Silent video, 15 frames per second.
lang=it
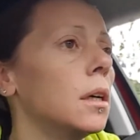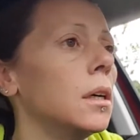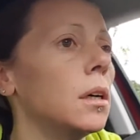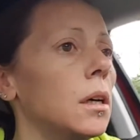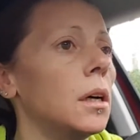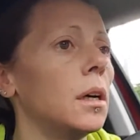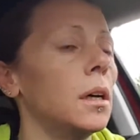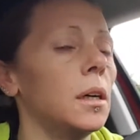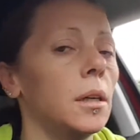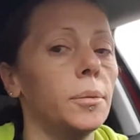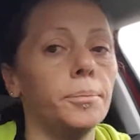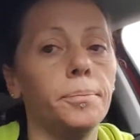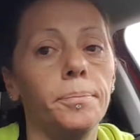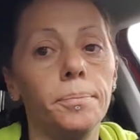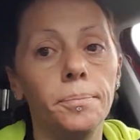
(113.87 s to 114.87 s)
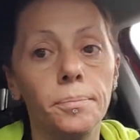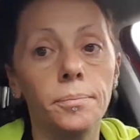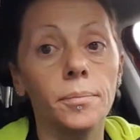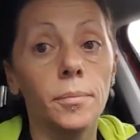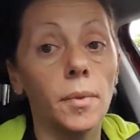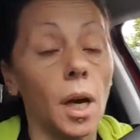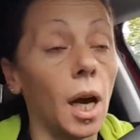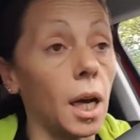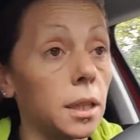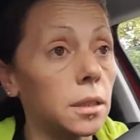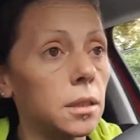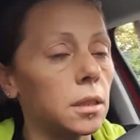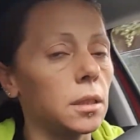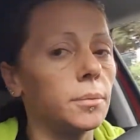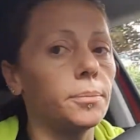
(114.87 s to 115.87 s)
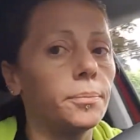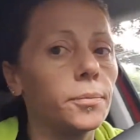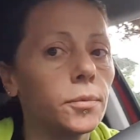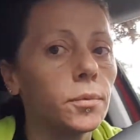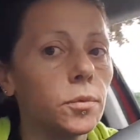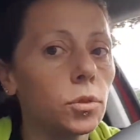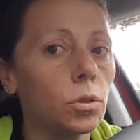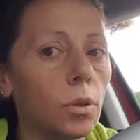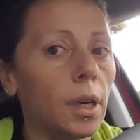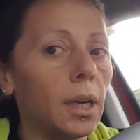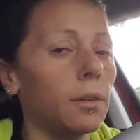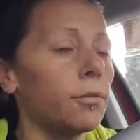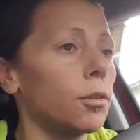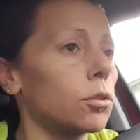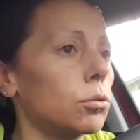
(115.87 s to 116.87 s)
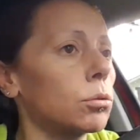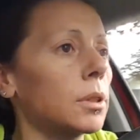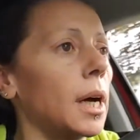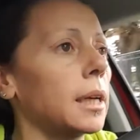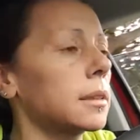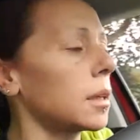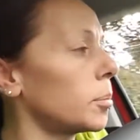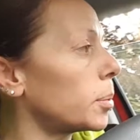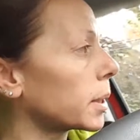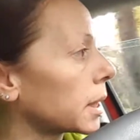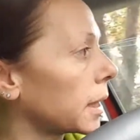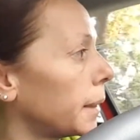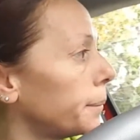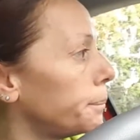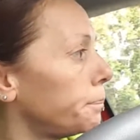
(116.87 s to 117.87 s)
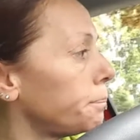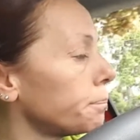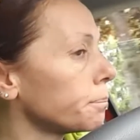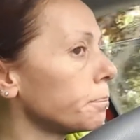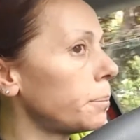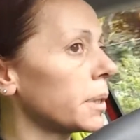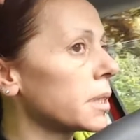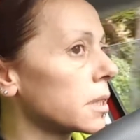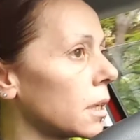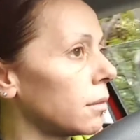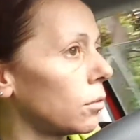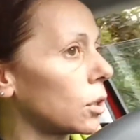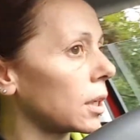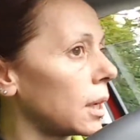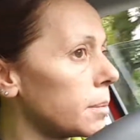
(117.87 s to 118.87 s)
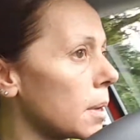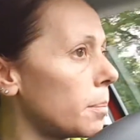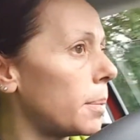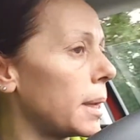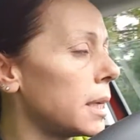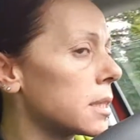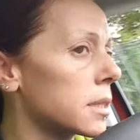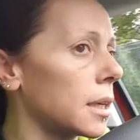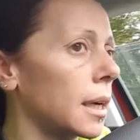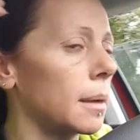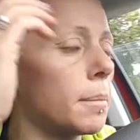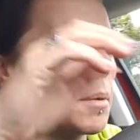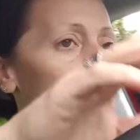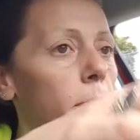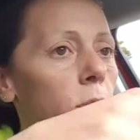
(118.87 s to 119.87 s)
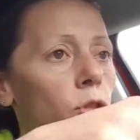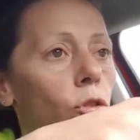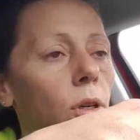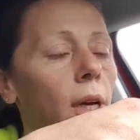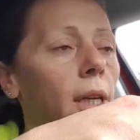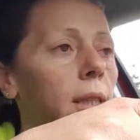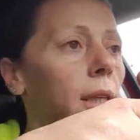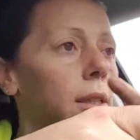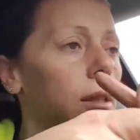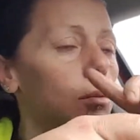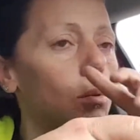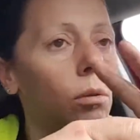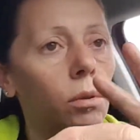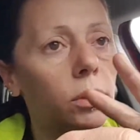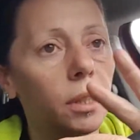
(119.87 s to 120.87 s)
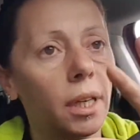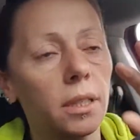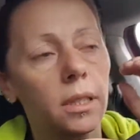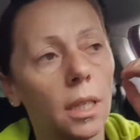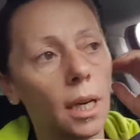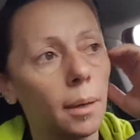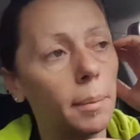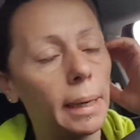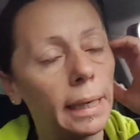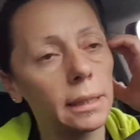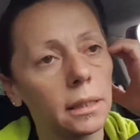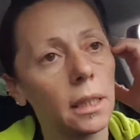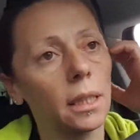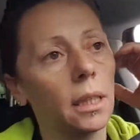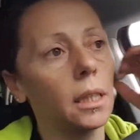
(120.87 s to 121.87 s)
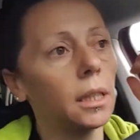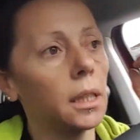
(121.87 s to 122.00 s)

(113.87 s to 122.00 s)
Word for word: ehm, anzi sono anche fortunata perché pensavo che la mia pelle sarebbe peggiorata di nuovo drasticamente